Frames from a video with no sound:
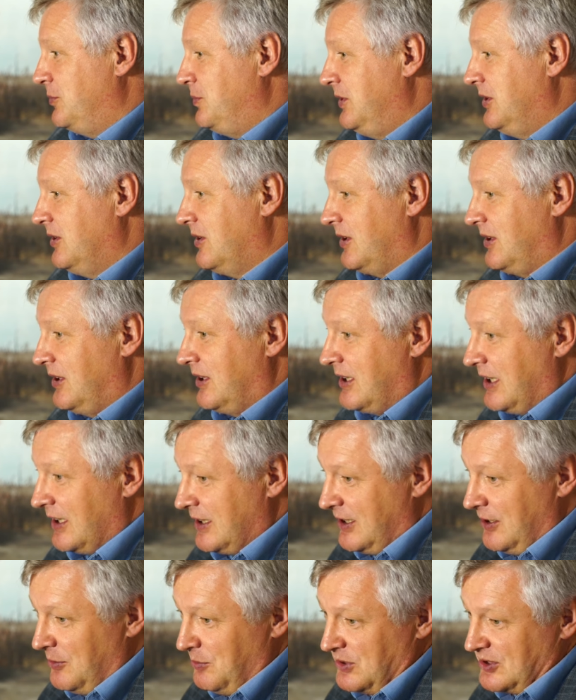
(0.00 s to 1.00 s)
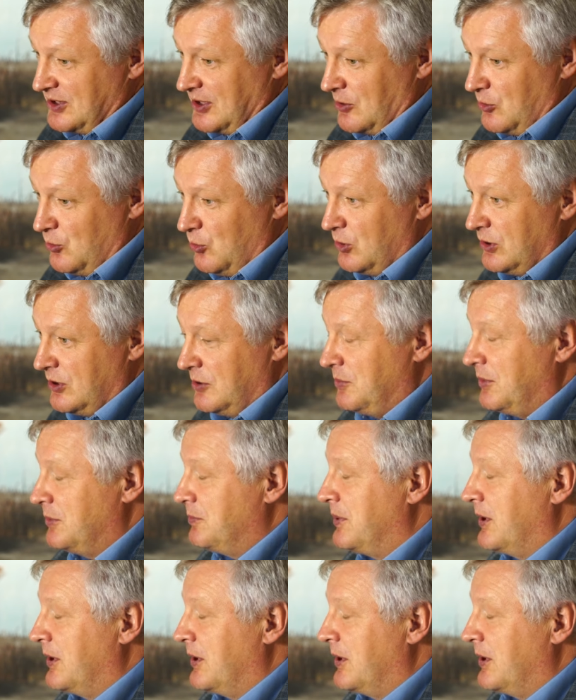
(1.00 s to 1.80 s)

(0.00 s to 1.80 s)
мир и какими законами